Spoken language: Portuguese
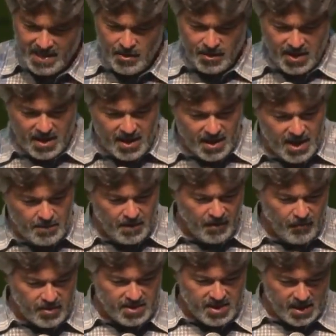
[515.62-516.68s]
E eu queria ler para
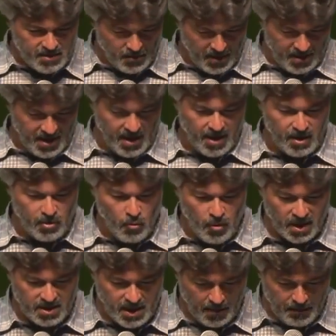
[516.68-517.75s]
vocês o que tem em
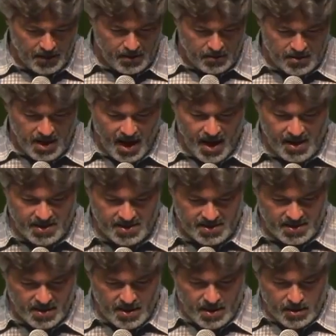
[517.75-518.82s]
Lucas capítulo 10,
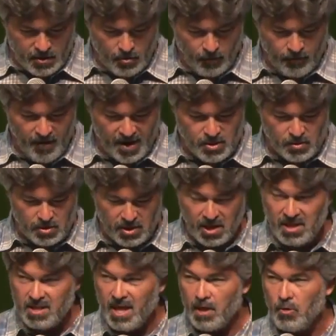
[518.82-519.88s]
do verso
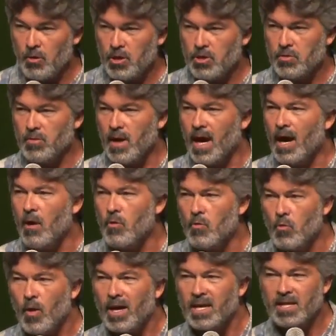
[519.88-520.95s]
38 ao
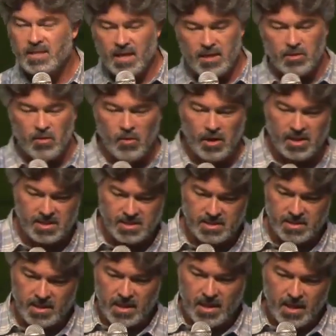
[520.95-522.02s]

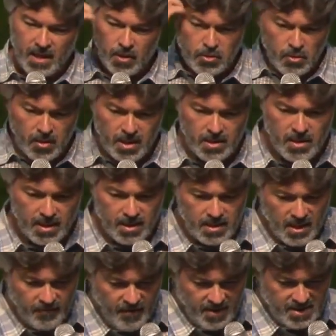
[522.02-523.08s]
42. Eu estou lendo aqui
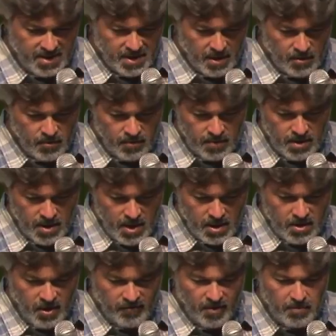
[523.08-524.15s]
na versão
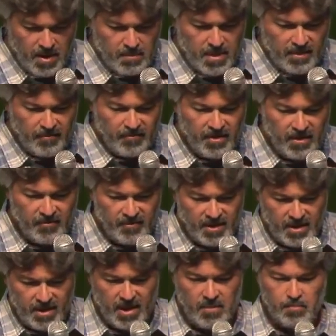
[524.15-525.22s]
Nova Bíblia
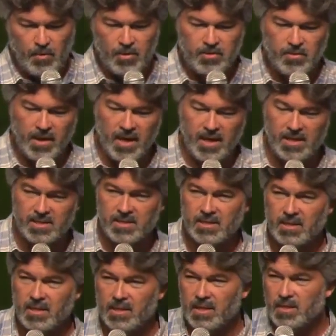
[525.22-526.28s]
Viva em português.
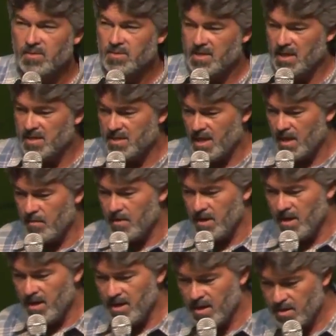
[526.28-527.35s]
Se você quiser
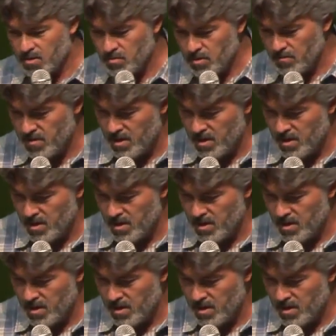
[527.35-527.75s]
abrir aí a sua